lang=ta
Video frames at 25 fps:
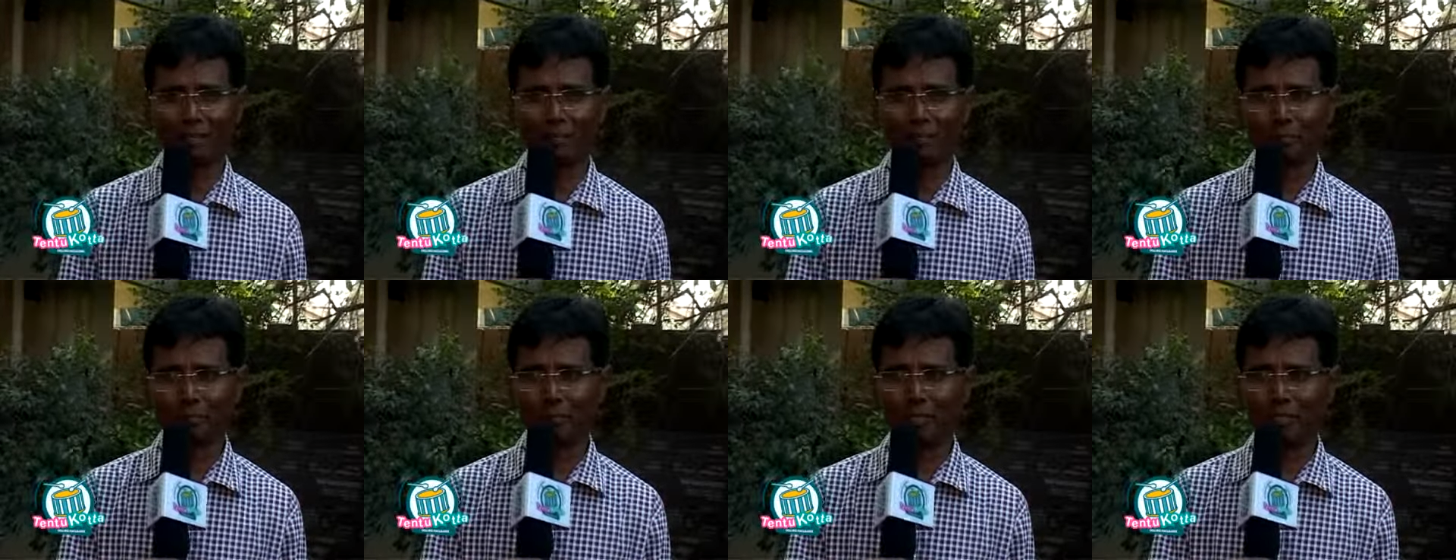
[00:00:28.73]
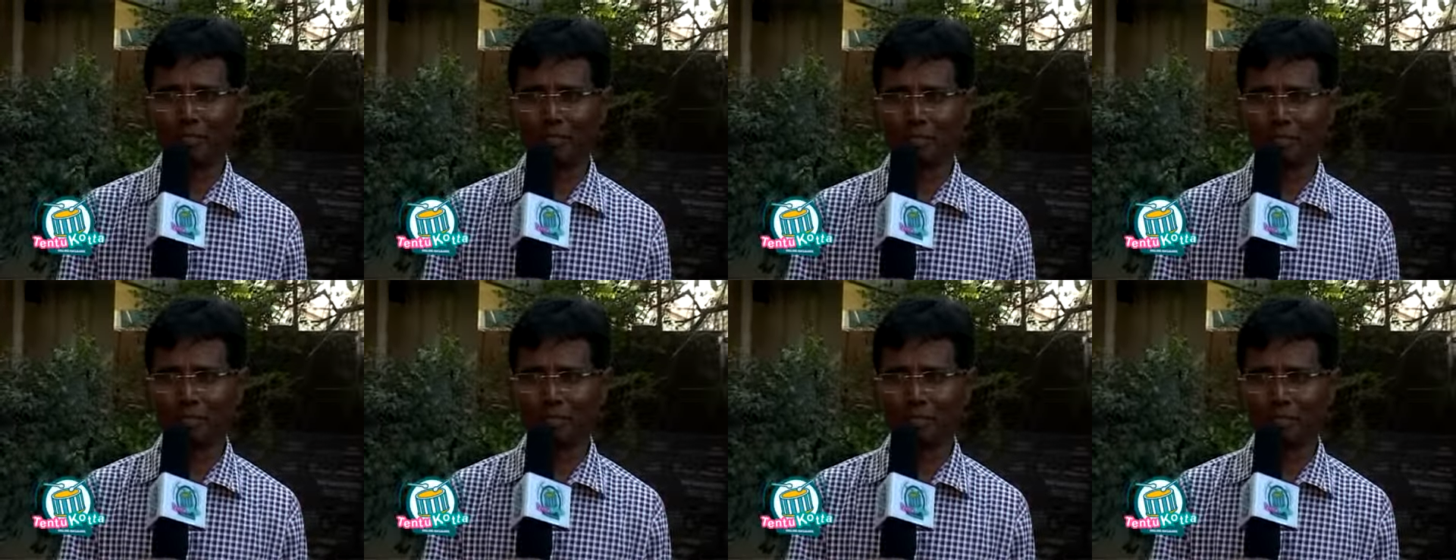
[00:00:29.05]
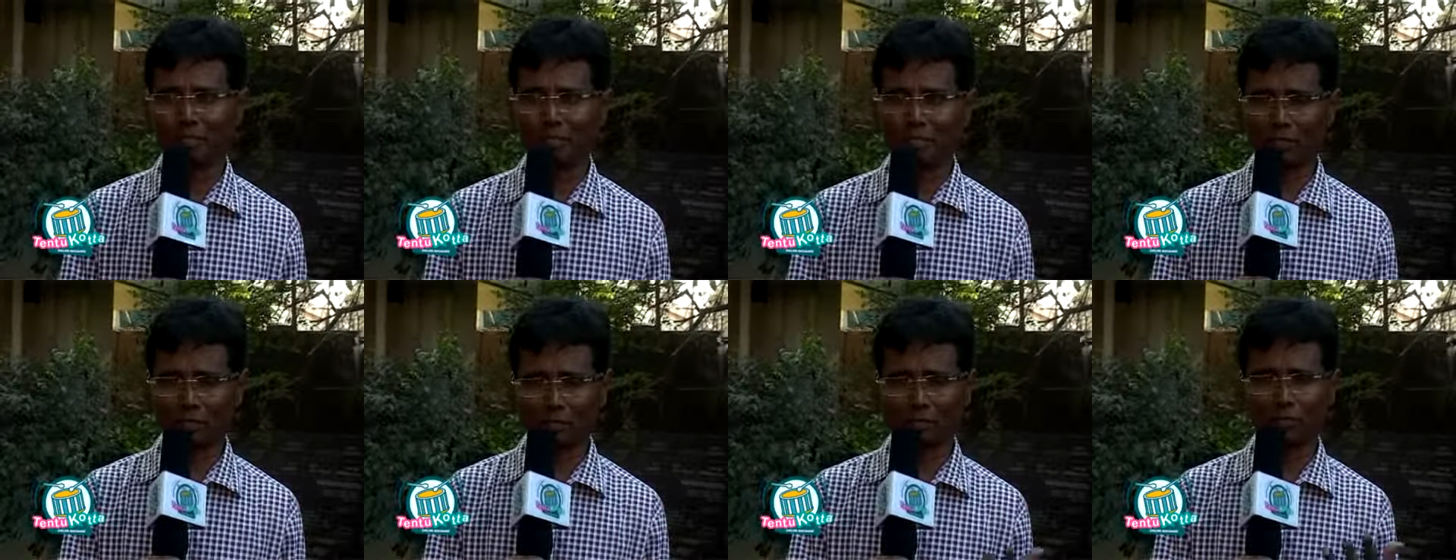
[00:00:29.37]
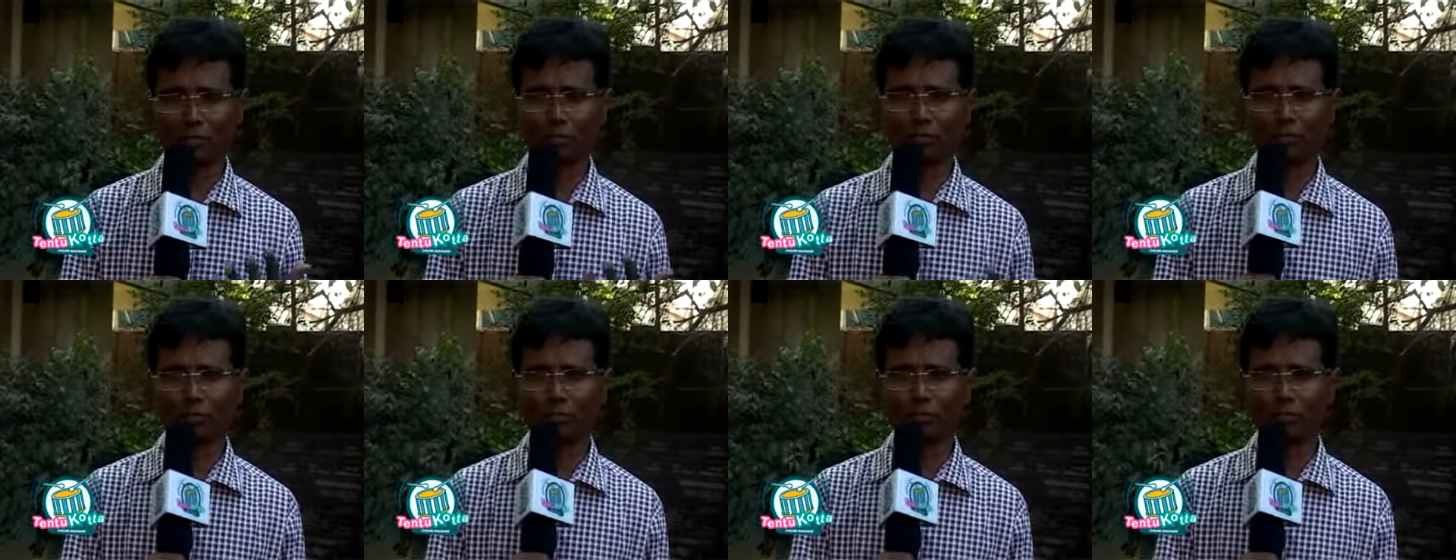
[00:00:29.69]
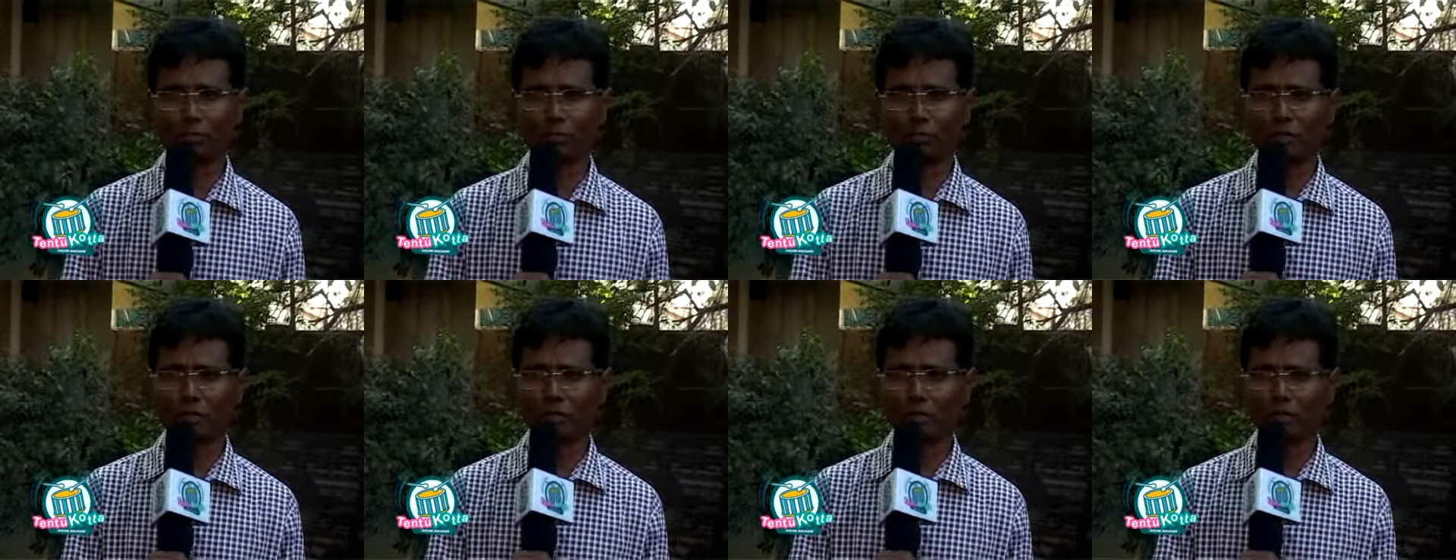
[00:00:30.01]
பேச்சு வந்து என்னை ரொம்ப
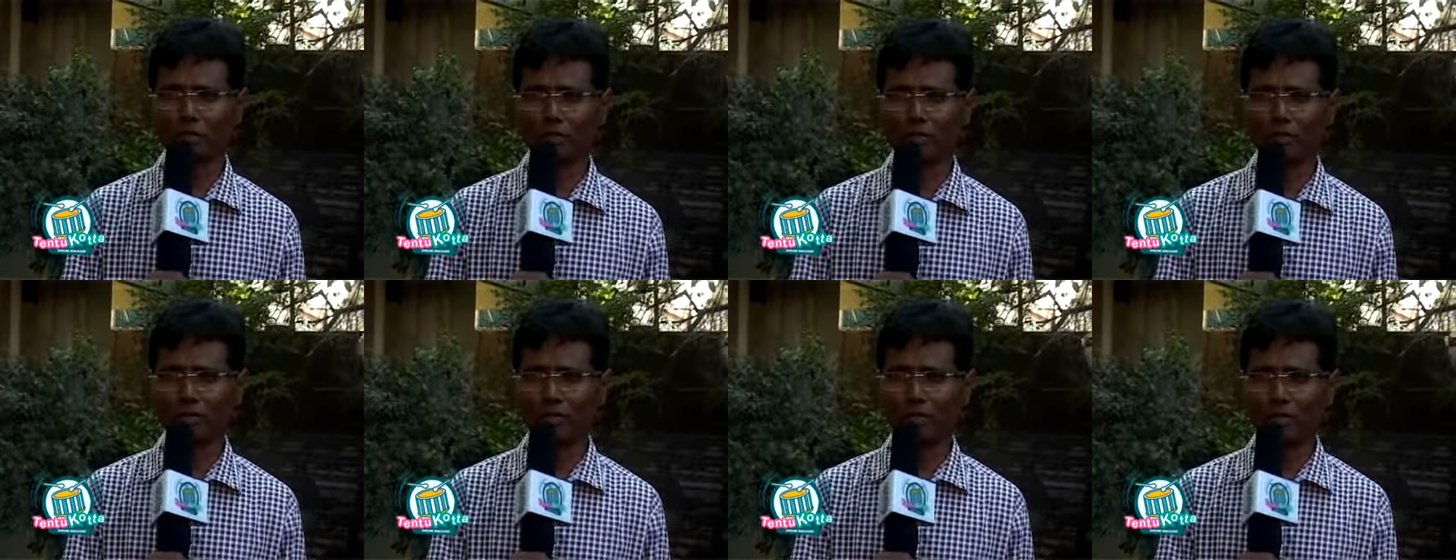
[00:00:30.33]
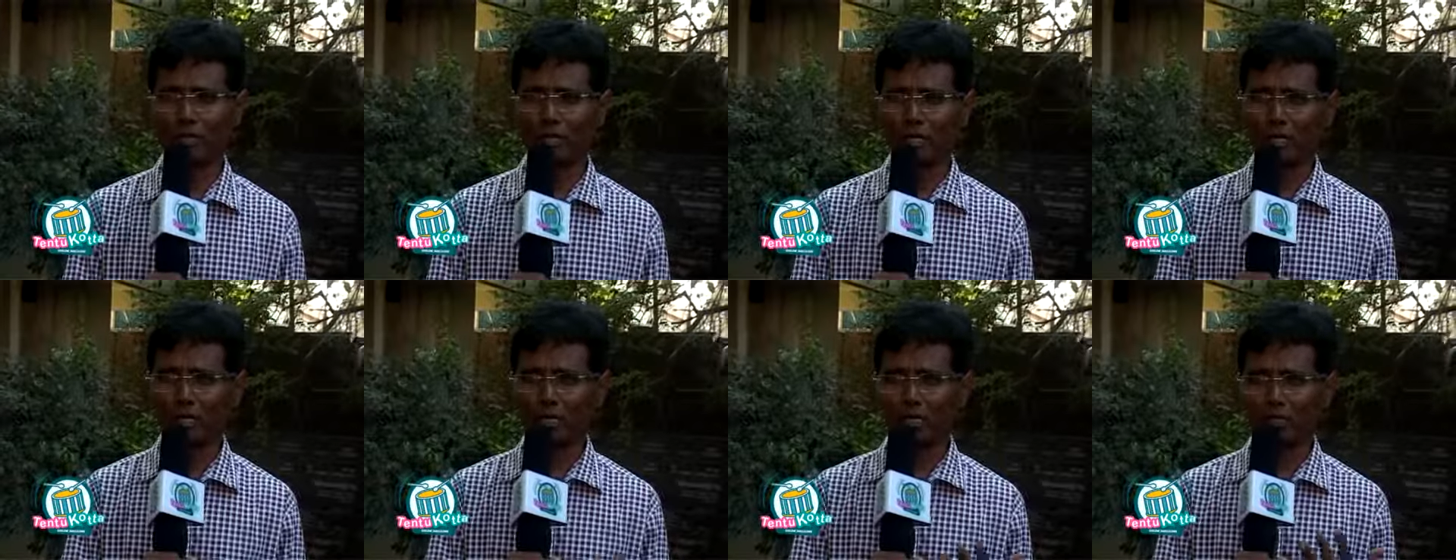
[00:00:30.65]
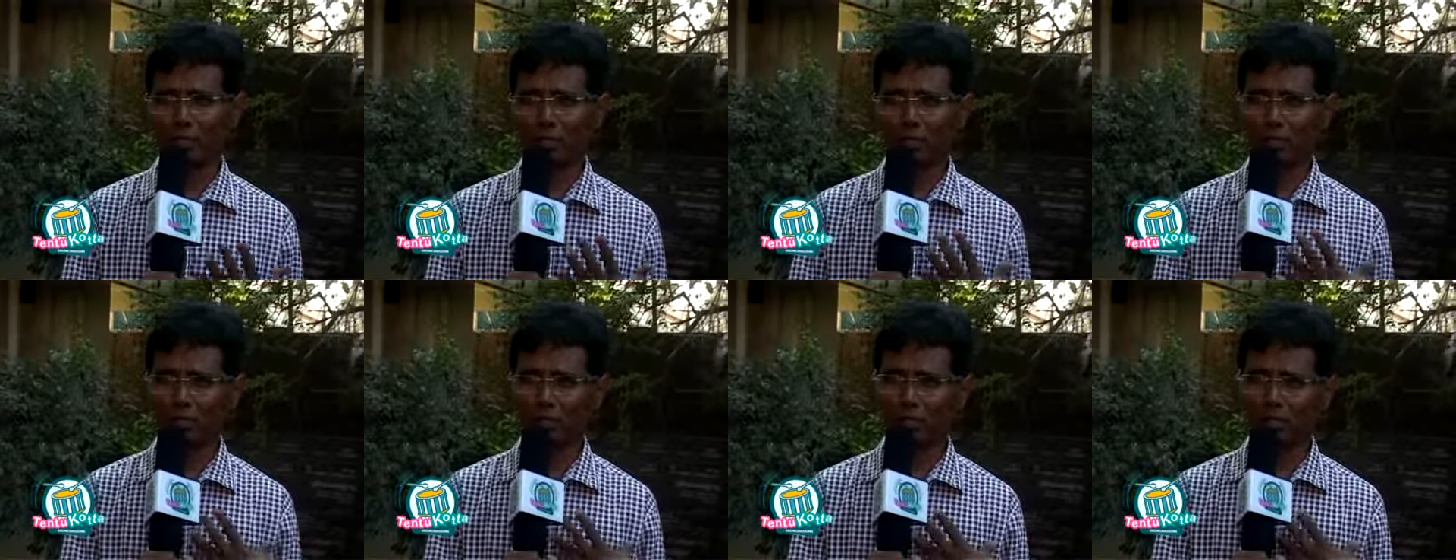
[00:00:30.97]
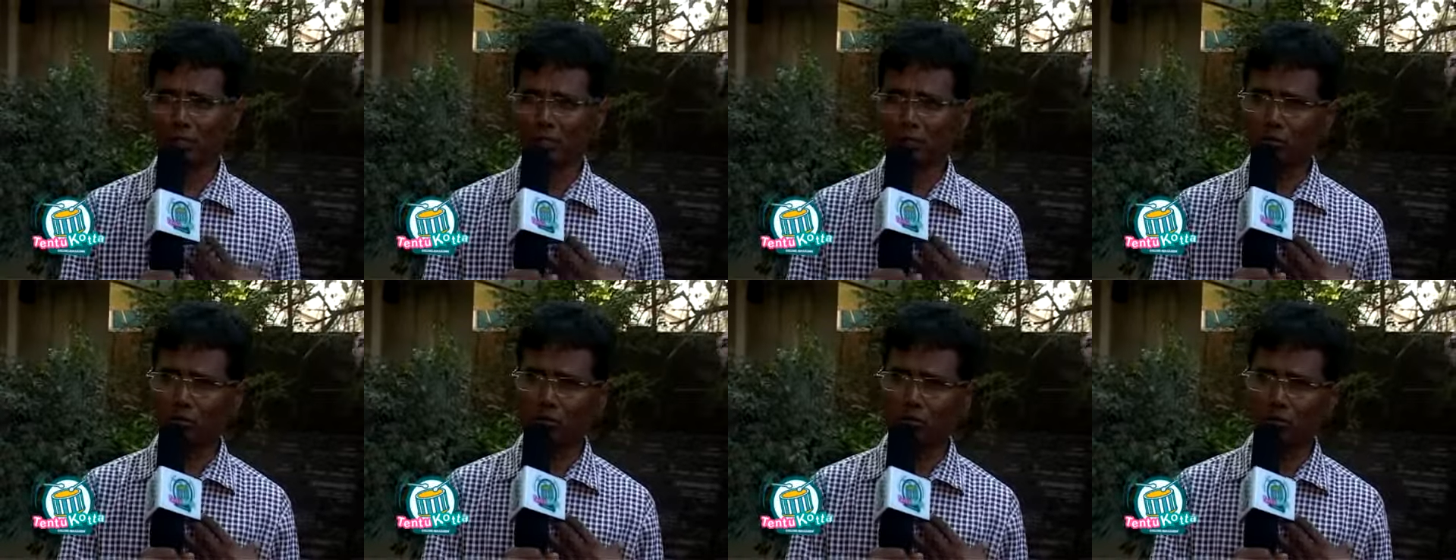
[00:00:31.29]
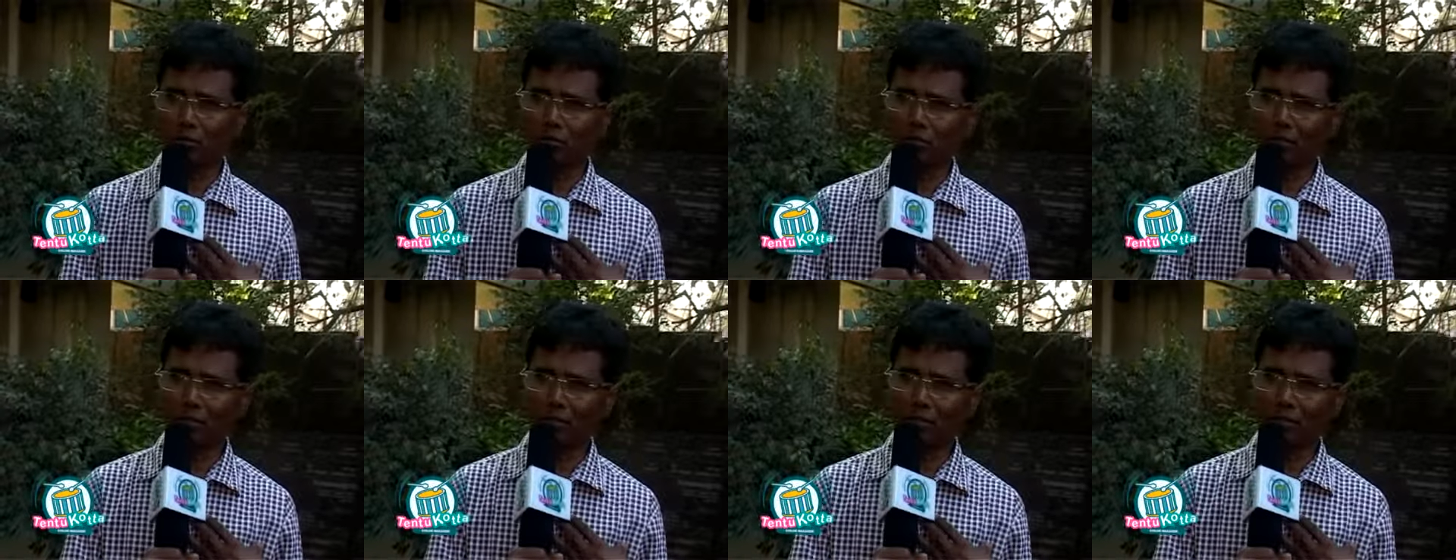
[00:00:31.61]
சந்தோஷப்படுத்தியிருக்கு இந்த சந்தோஷம்
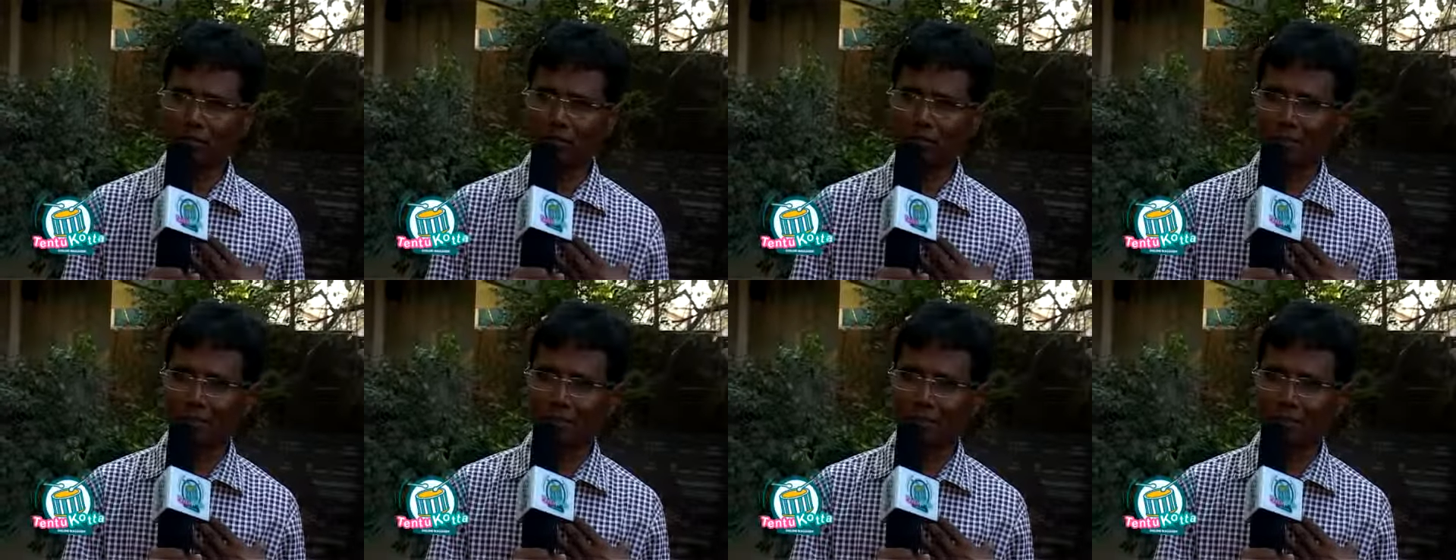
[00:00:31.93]
வந்து